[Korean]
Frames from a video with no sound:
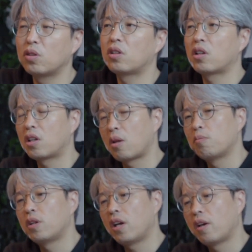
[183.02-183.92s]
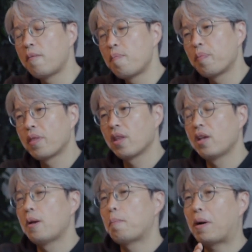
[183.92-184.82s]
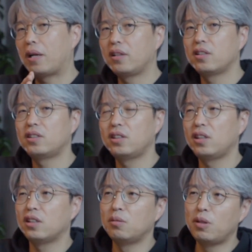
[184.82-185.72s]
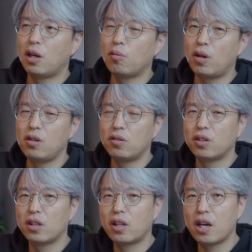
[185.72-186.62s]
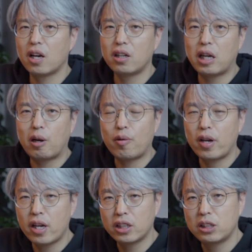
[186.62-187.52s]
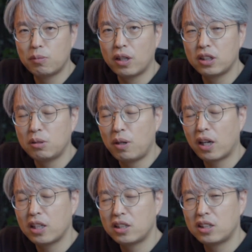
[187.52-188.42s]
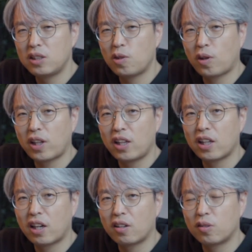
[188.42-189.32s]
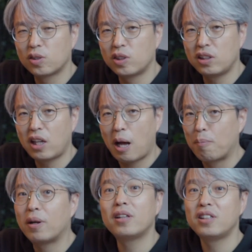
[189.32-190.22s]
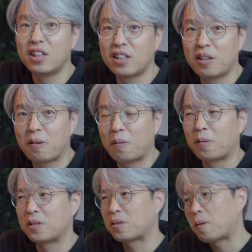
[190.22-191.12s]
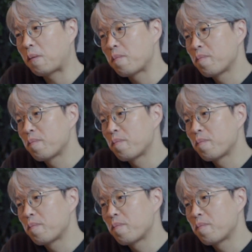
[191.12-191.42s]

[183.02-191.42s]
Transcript: 그렇기 때문에 반드시 음향 관련된 대학을 나와야지만이 음향 엔지니어가 된다는 것은 안 맞는 얘기예요. 그래서